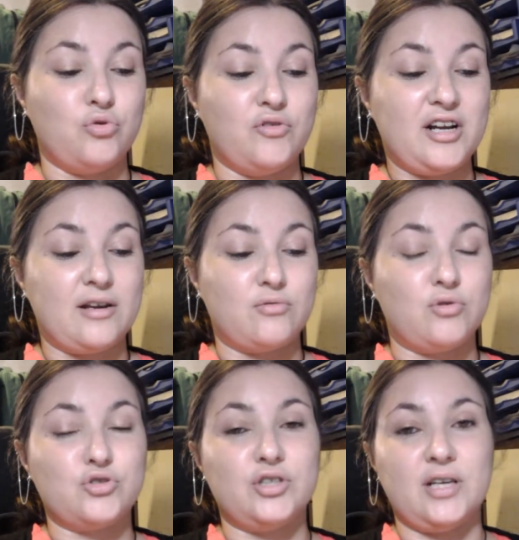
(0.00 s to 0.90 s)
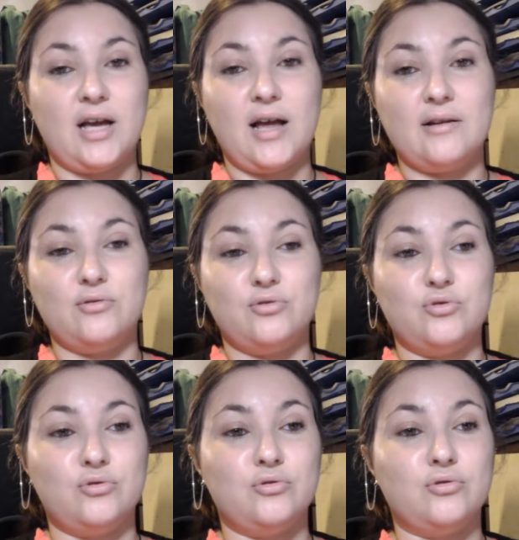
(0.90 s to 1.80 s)
voilà, pour en
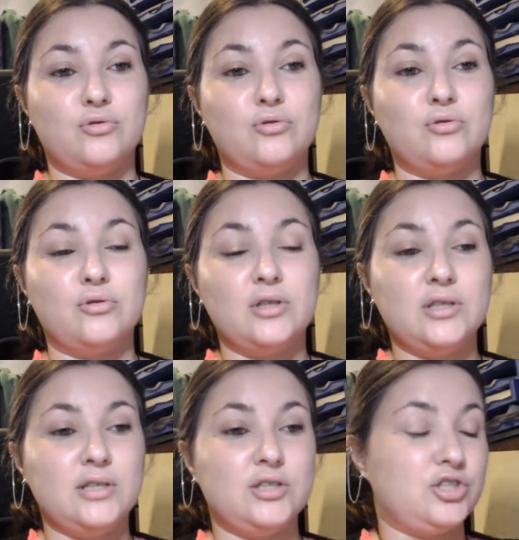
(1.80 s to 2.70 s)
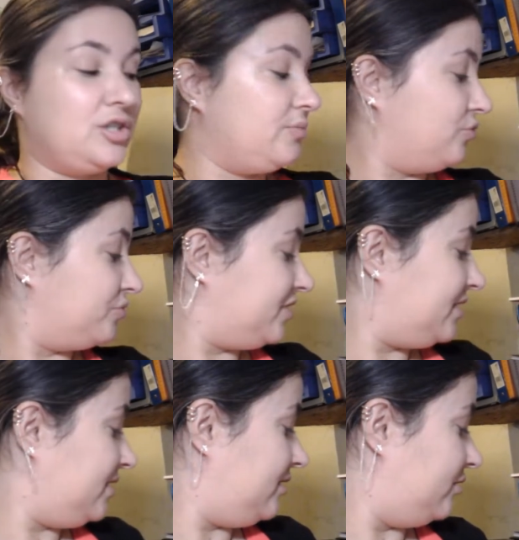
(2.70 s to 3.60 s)
général j'ai mon
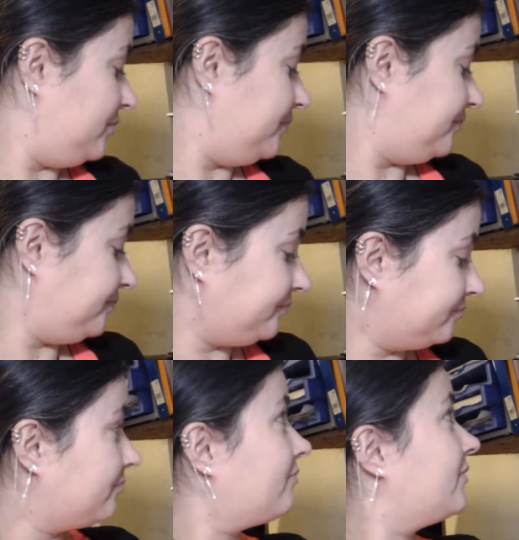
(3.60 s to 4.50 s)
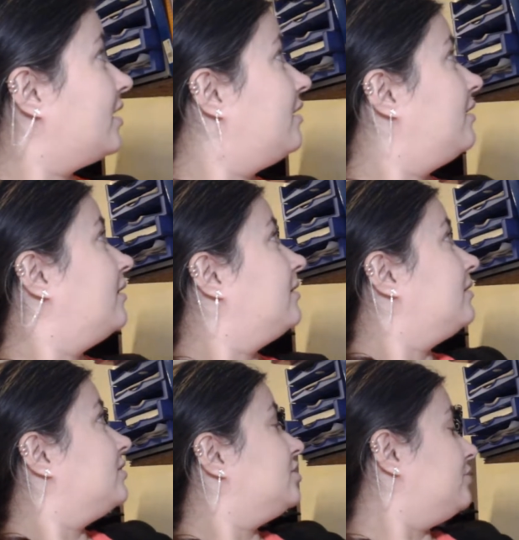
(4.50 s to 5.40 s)
petit, euh,
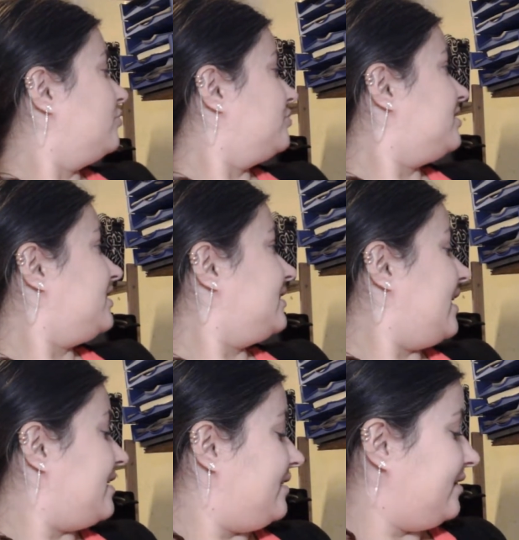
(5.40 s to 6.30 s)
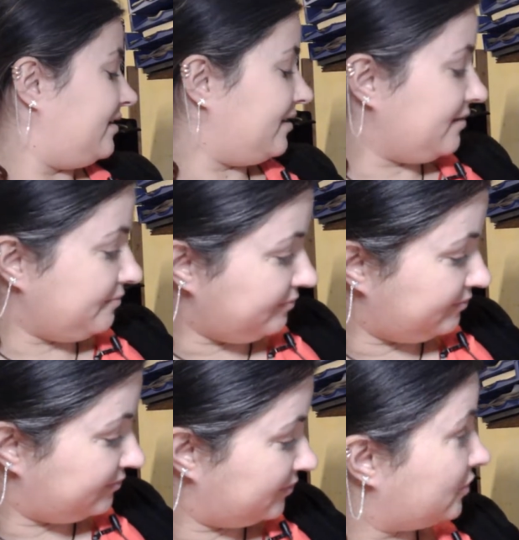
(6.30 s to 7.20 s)
j'ai mon petit cahier
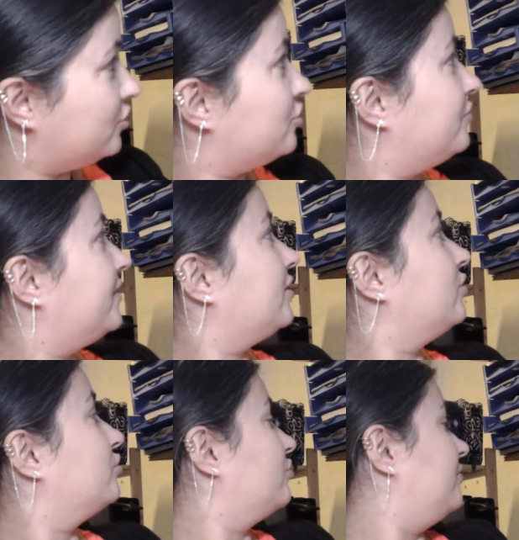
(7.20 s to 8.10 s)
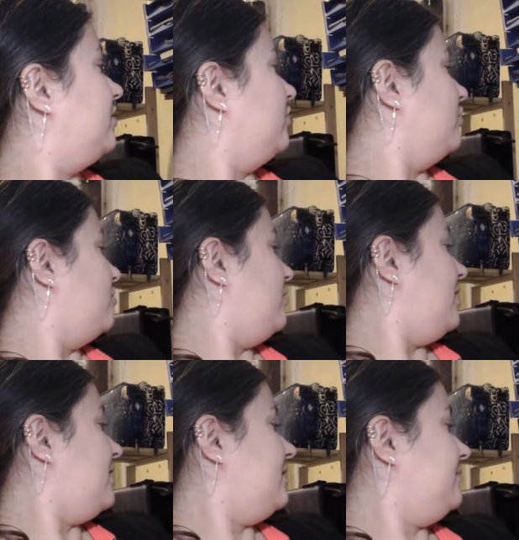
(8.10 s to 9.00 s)
que je vais retrouver dans le
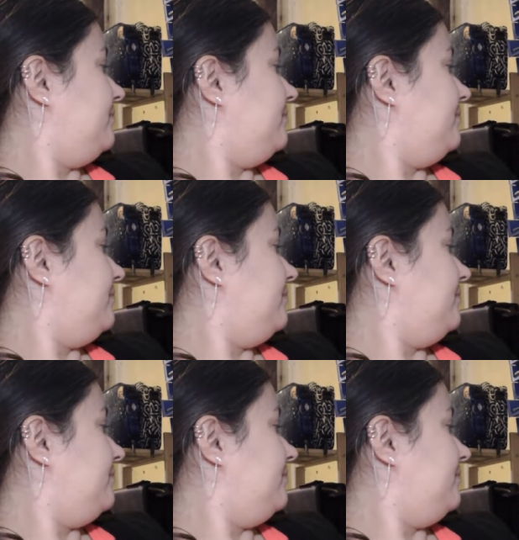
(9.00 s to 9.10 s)
coin.